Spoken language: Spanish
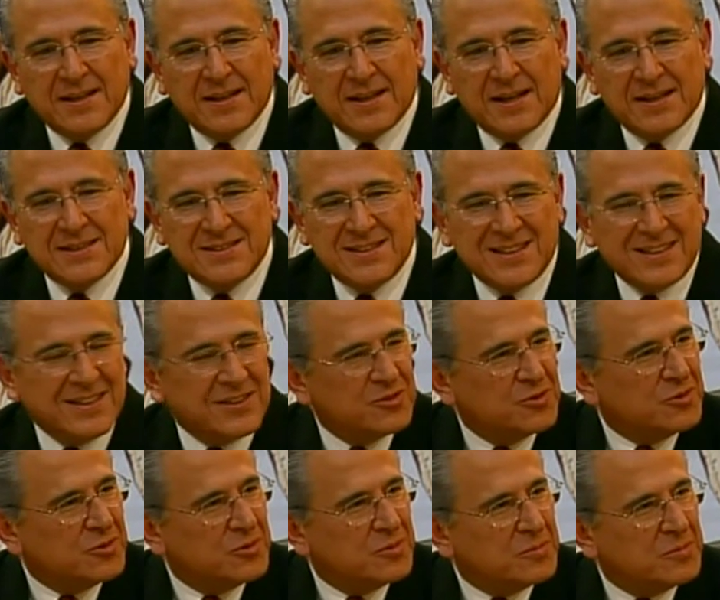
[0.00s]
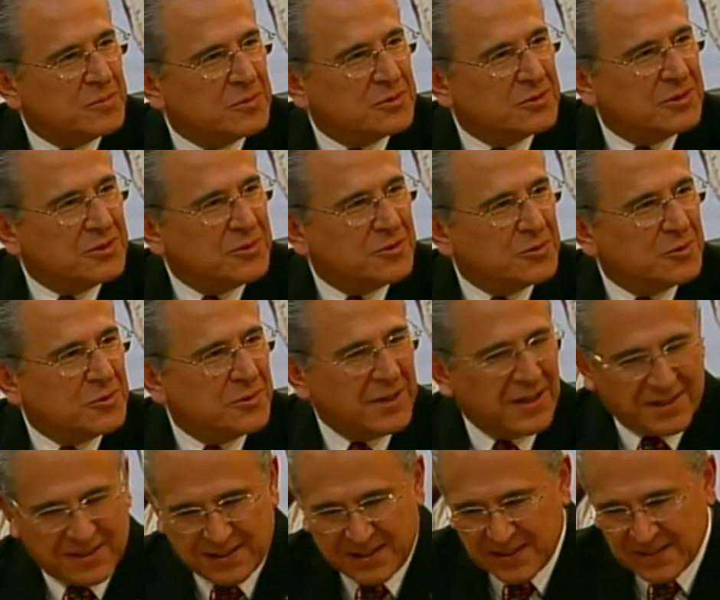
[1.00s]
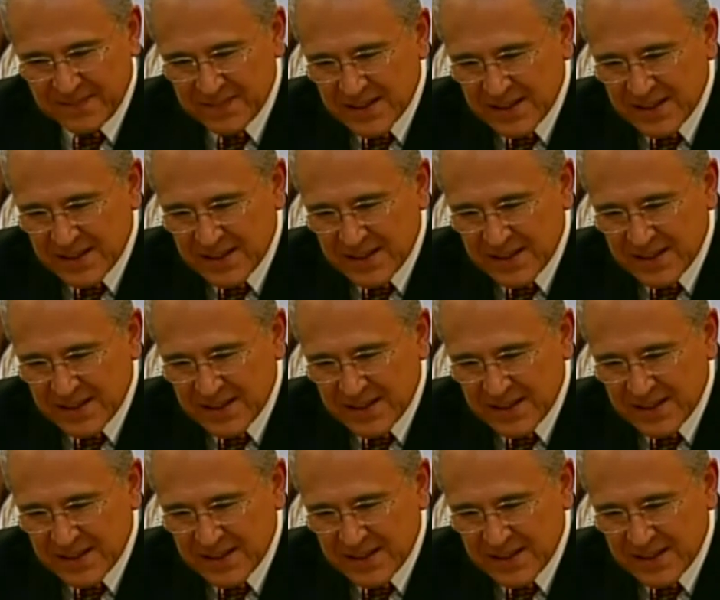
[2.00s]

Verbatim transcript: hacer eso, Monseñor Ugarte?